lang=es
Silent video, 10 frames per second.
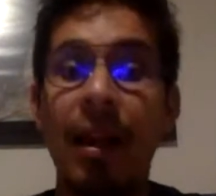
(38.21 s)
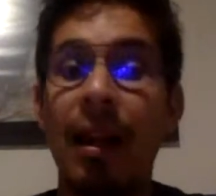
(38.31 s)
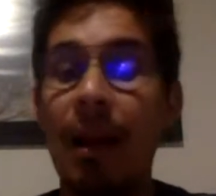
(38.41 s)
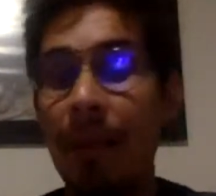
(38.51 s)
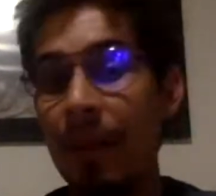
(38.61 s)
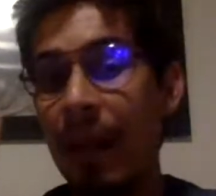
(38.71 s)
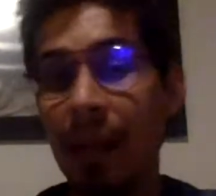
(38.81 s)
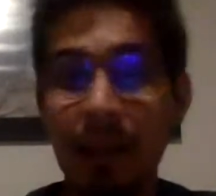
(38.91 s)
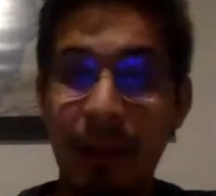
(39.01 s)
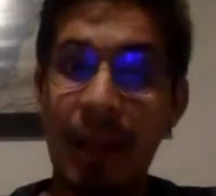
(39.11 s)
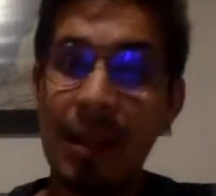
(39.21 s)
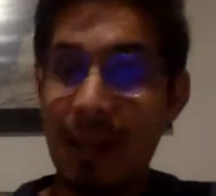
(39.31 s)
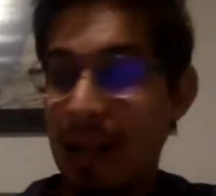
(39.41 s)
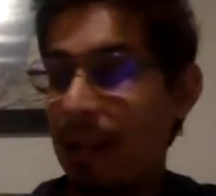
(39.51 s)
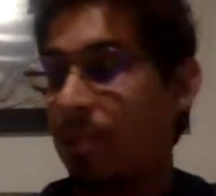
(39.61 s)
La primera actividad
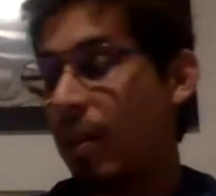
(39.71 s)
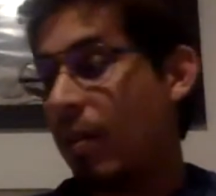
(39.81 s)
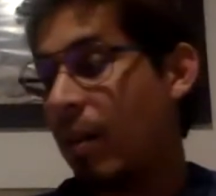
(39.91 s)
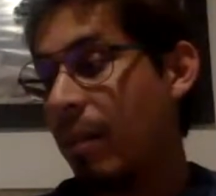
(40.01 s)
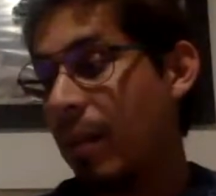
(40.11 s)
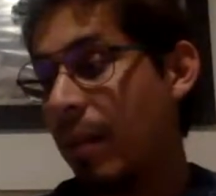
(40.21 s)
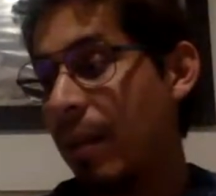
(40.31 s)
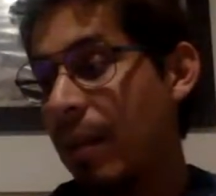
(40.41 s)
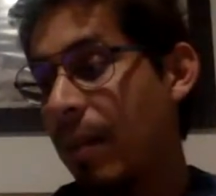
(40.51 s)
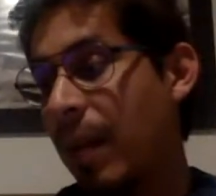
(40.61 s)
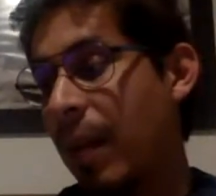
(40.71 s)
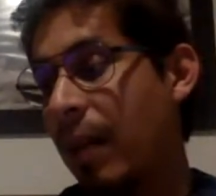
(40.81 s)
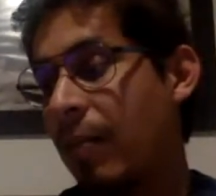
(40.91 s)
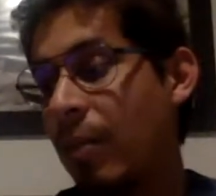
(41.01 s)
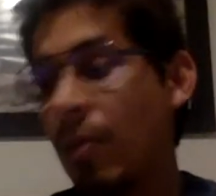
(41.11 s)
se las explico rápidamente para
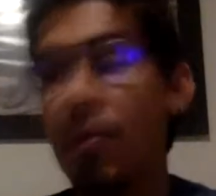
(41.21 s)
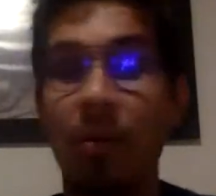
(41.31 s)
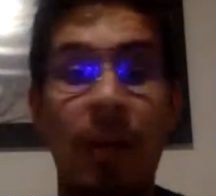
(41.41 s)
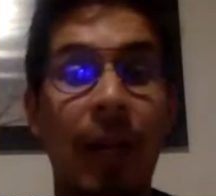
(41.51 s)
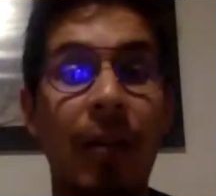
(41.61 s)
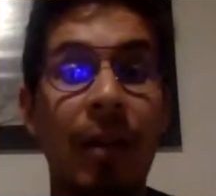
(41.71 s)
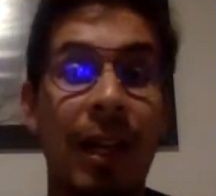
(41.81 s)
aquellos que no estuvieron